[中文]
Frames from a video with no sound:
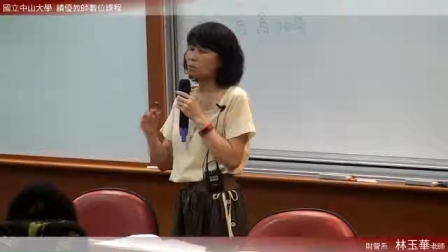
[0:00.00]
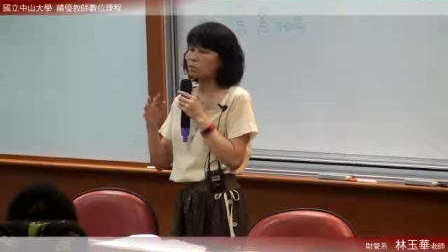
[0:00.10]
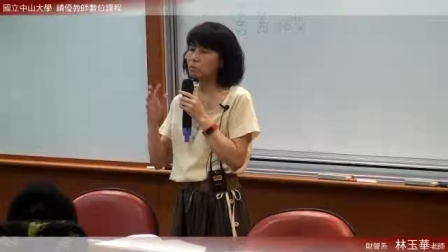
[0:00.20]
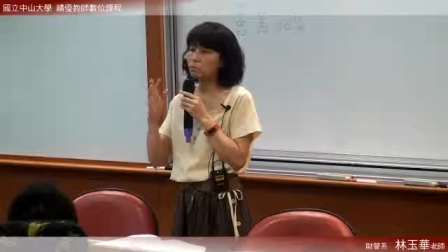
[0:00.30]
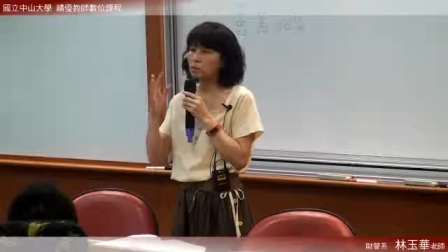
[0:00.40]
那我
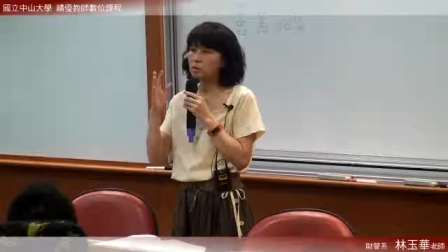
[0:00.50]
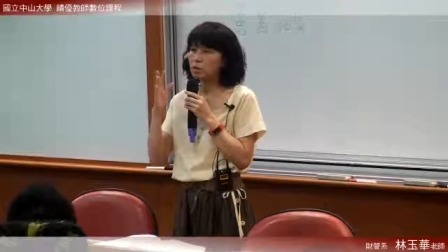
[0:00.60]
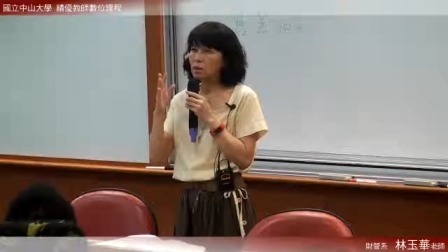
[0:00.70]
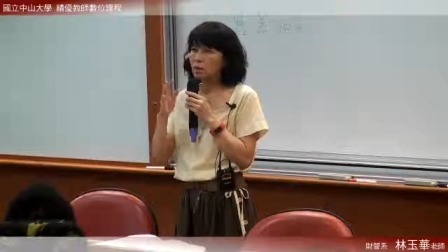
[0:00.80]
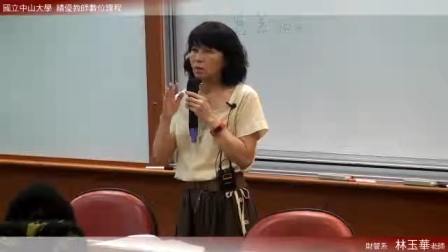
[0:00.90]
们这边
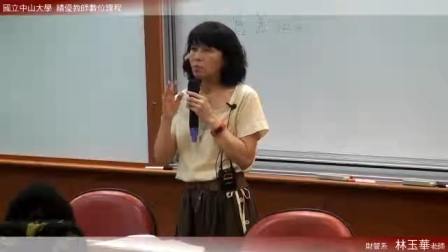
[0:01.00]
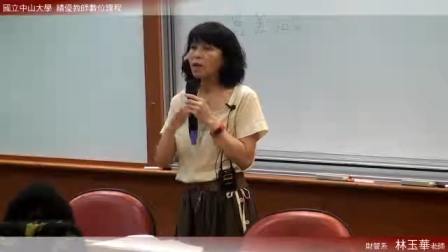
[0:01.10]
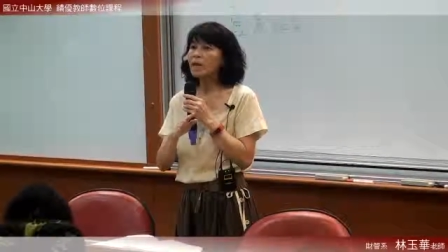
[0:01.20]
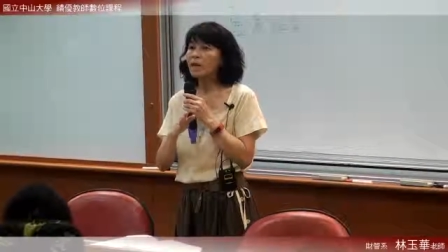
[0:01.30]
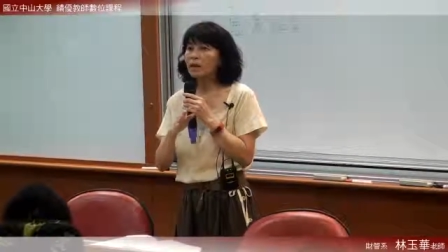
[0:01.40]

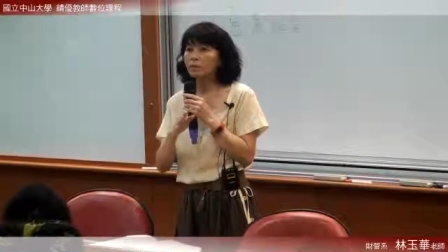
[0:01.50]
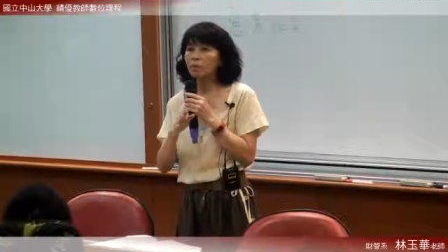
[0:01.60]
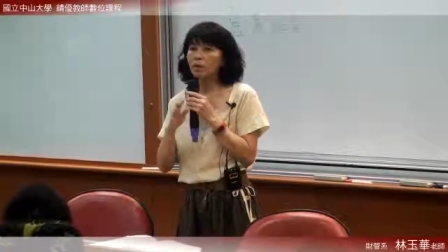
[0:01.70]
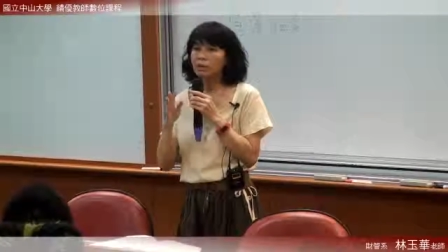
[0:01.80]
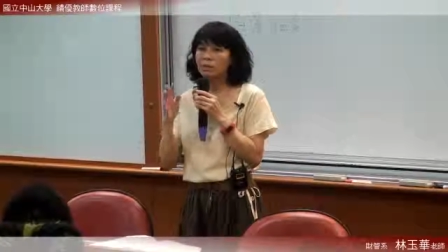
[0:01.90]
未来
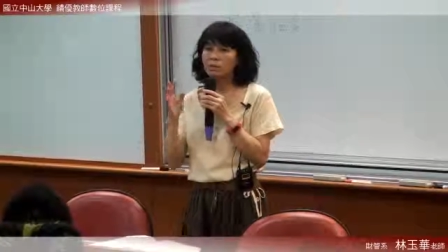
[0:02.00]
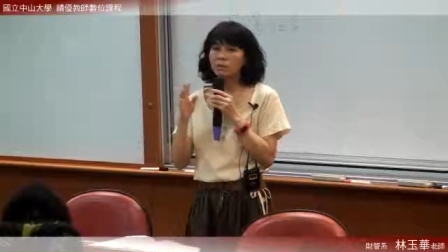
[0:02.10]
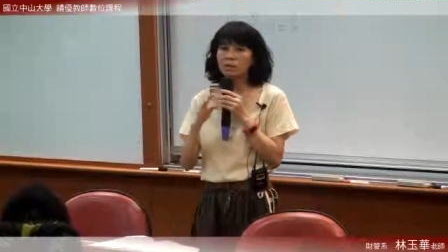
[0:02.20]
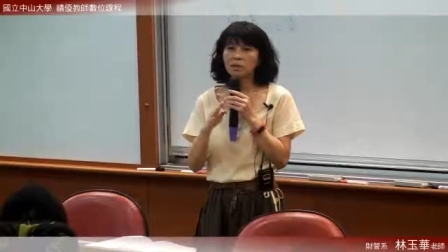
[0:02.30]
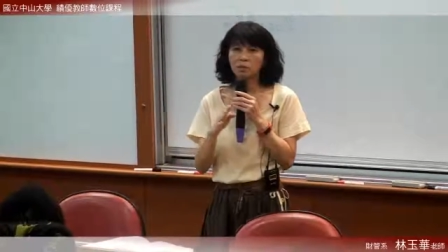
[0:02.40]
不管是
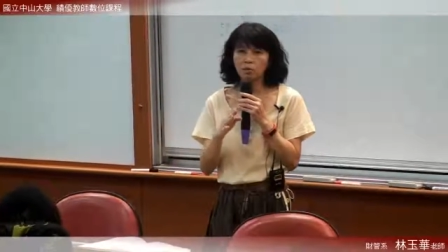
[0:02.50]
什么样的